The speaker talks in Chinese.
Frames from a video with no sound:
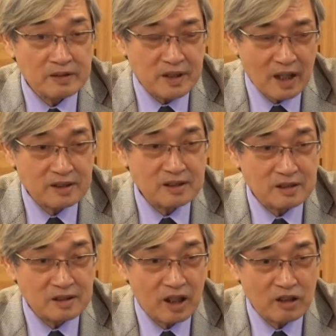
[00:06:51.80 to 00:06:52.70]
但是
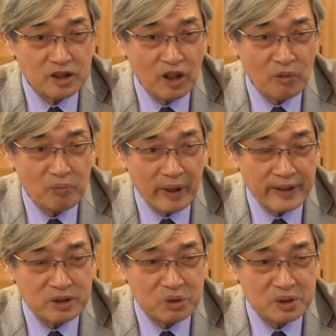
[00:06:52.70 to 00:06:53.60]
曹操没
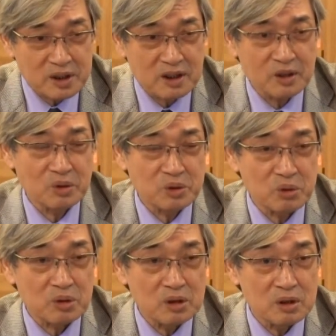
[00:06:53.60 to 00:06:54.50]
做这个动作，
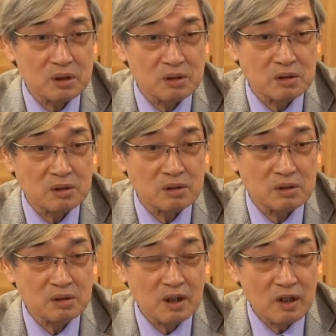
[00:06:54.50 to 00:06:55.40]

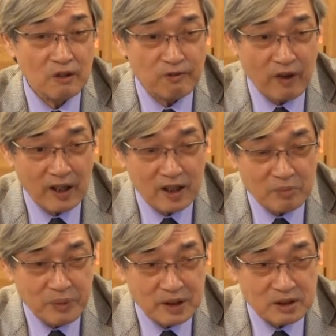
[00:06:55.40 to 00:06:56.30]
反而
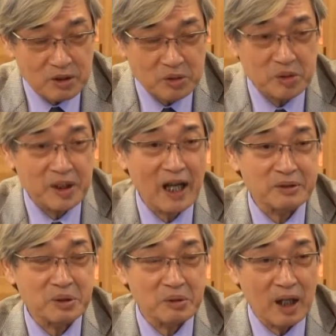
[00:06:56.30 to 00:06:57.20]
被周瑜看
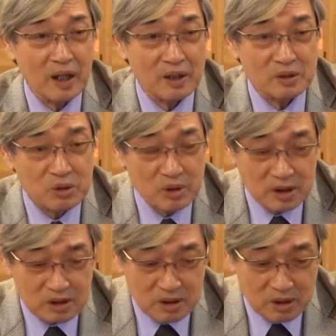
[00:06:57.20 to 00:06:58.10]
出来了。所
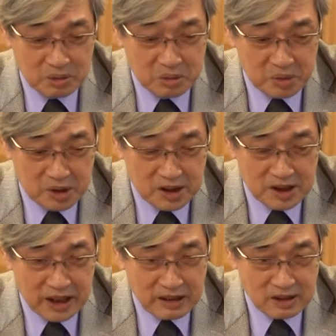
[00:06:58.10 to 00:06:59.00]
以周瑜是
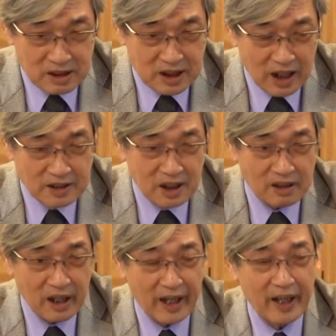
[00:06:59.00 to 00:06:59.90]
沿着长江
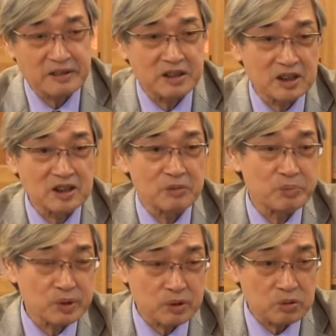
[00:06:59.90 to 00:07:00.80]
南岸进行
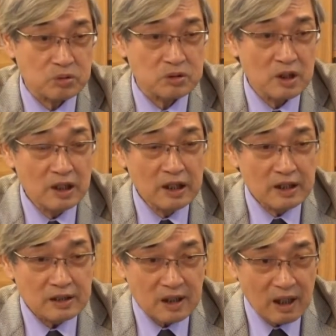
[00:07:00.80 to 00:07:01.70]
部署。
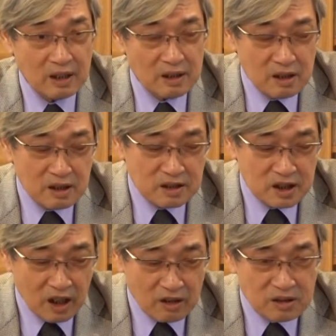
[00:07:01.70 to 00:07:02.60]
当
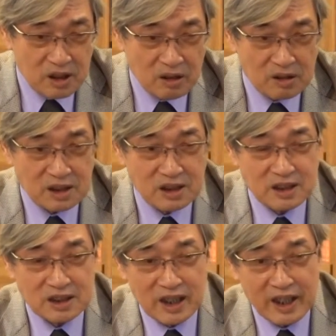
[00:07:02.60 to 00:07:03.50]
曹操是
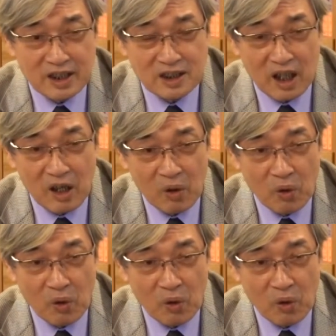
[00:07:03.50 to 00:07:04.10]
也想